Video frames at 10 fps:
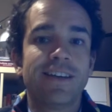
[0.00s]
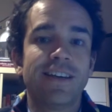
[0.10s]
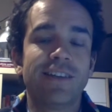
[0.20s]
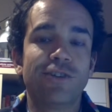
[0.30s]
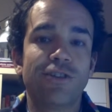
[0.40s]

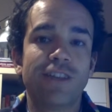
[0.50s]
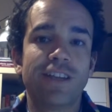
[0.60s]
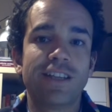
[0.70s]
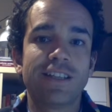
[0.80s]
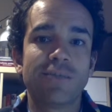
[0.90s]

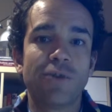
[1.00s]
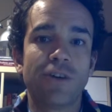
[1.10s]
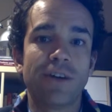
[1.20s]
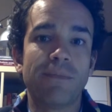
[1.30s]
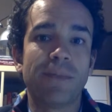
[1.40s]
Entonces,
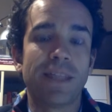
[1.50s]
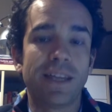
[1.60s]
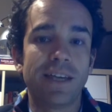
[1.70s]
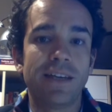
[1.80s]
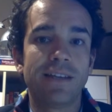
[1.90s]
bueno, que
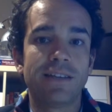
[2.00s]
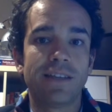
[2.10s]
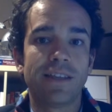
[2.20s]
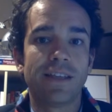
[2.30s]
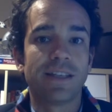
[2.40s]

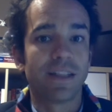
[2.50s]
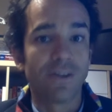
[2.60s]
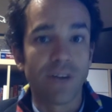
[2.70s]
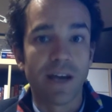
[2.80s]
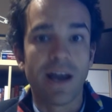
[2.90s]
empecéis desde
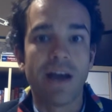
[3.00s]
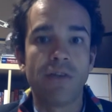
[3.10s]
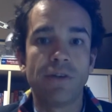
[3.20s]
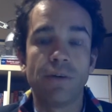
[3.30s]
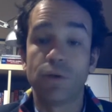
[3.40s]
secciones
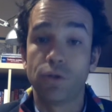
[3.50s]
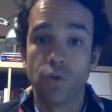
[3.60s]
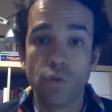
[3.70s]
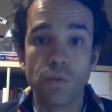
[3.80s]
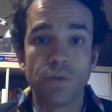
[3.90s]
Scout y que
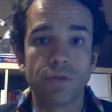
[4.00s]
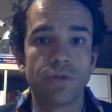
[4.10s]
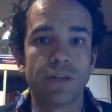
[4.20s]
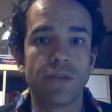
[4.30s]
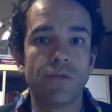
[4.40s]
vuestros grupos
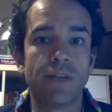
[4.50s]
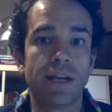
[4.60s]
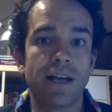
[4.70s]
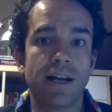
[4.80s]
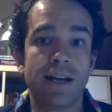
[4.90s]
os
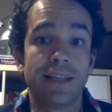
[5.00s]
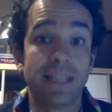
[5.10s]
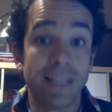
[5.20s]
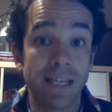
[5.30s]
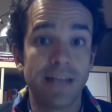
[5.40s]
ayuden a,
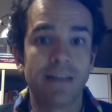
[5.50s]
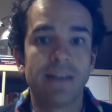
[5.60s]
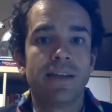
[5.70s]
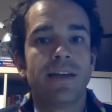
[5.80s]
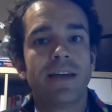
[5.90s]
entender
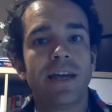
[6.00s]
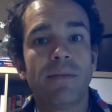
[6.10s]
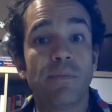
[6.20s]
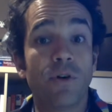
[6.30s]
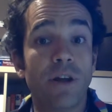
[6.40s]

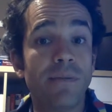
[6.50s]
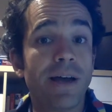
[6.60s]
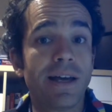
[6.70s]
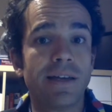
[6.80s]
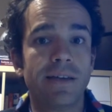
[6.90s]
el
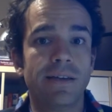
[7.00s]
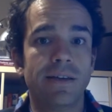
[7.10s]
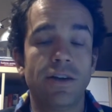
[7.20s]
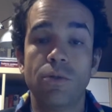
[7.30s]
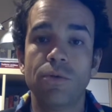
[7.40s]
problema
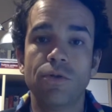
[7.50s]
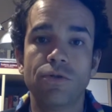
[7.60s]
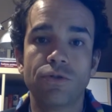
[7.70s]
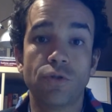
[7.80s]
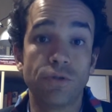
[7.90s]
y,
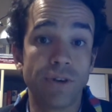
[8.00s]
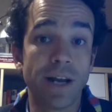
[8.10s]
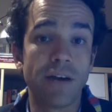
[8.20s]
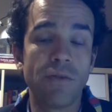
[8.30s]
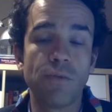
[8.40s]
cómo
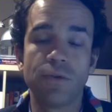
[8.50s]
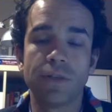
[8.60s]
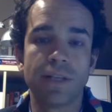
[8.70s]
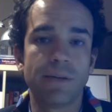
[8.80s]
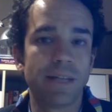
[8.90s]
solucionarlo,
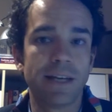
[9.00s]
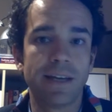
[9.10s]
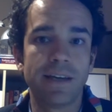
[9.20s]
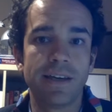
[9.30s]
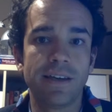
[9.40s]
pues la verdad
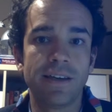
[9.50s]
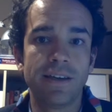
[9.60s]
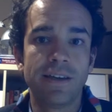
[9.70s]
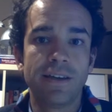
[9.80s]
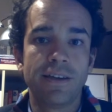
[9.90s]
que,
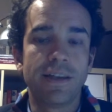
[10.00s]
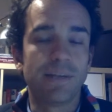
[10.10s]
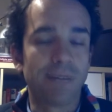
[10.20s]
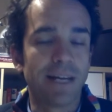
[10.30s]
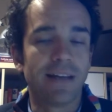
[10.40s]

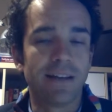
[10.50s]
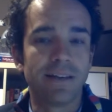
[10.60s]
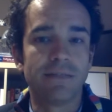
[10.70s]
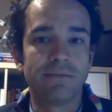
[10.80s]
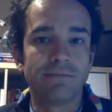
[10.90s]
es
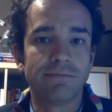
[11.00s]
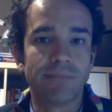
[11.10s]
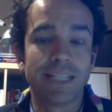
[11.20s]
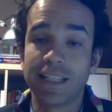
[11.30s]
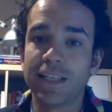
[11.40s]
para,
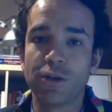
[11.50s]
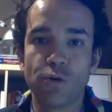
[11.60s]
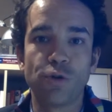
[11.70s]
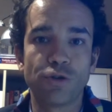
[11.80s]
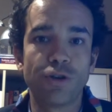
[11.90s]
sentirse
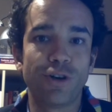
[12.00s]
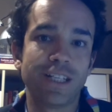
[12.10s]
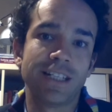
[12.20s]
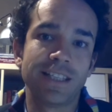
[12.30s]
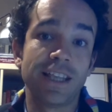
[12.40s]
orgulloso de lo
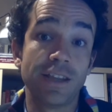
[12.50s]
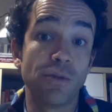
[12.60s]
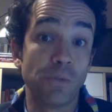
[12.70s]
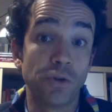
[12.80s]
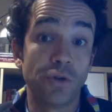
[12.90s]
que se está
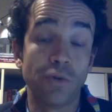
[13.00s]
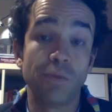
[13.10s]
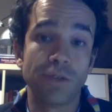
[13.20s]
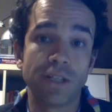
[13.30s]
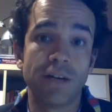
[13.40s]
haciendo en vuestro
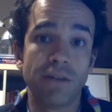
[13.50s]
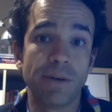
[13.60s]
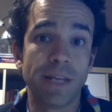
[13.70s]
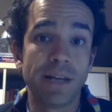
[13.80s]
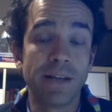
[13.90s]
grupo de Scout, la
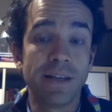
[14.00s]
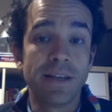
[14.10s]
verdad.